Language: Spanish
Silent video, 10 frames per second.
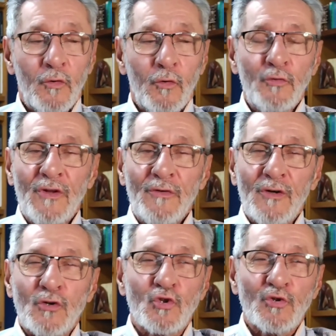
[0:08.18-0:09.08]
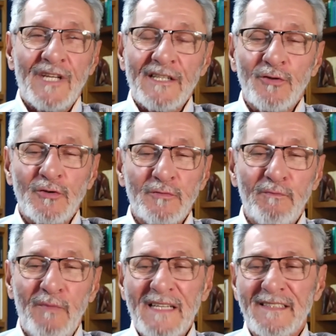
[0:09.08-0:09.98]
uno de los sucesos
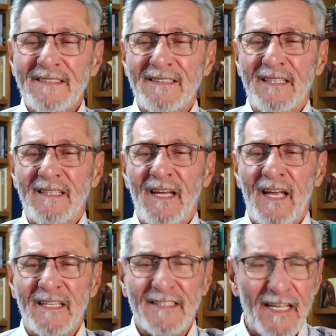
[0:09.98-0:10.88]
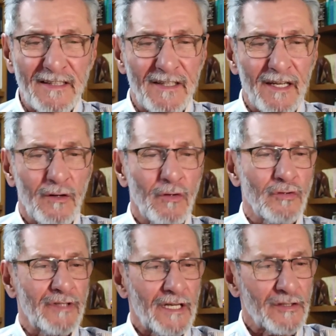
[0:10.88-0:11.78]
más
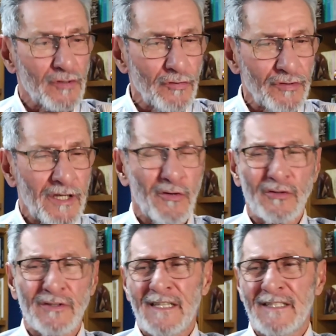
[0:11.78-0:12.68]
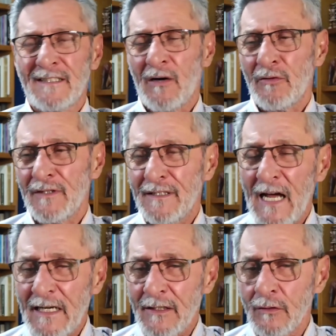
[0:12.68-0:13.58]
excéntricos, exóticos,
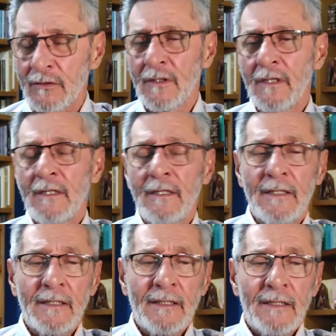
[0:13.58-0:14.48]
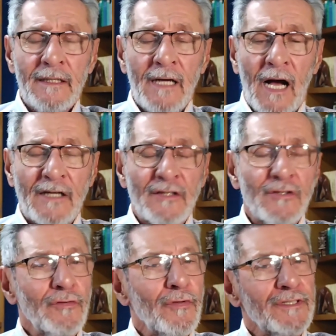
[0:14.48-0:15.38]
extraordinarios,
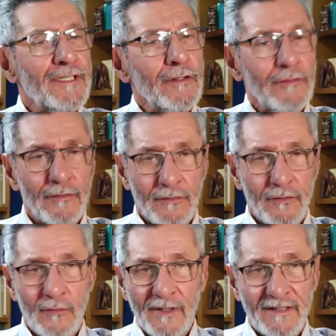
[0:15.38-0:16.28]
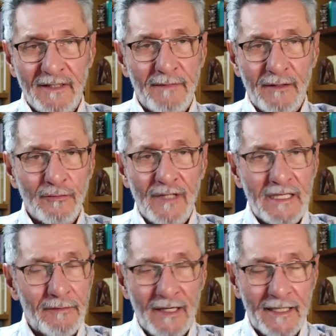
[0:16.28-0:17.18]
aquellos que uno dice, no, no, no, cuénteme una
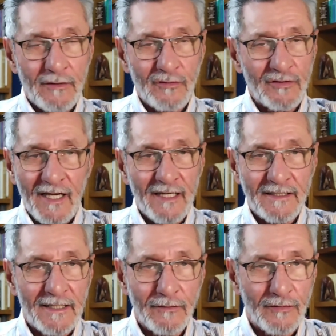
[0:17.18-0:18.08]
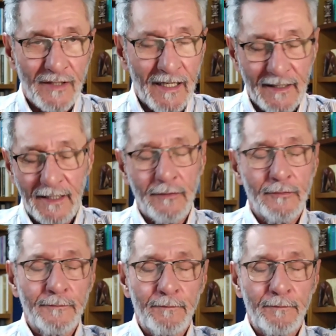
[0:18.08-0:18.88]
de vaqueros que esa no se la creo.